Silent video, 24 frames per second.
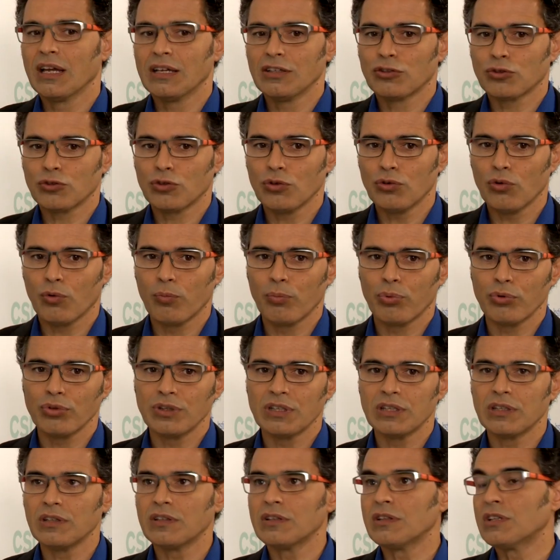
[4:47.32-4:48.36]
Est-ce que l'on peut
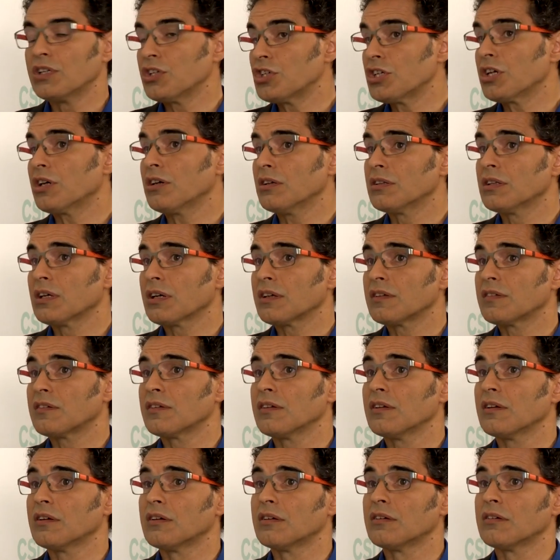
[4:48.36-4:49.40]
déjà
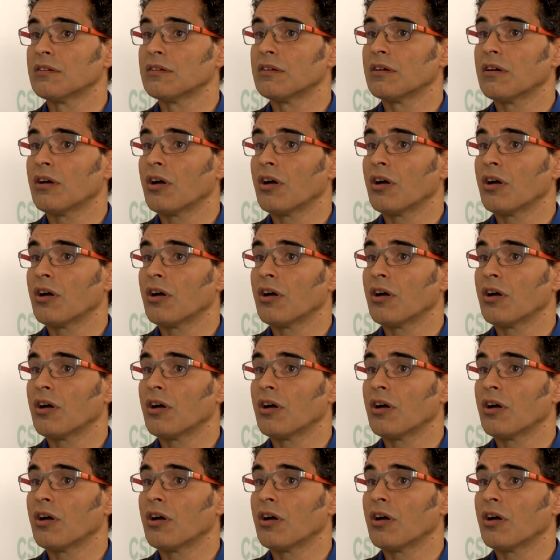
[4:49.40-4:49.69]
dresser un,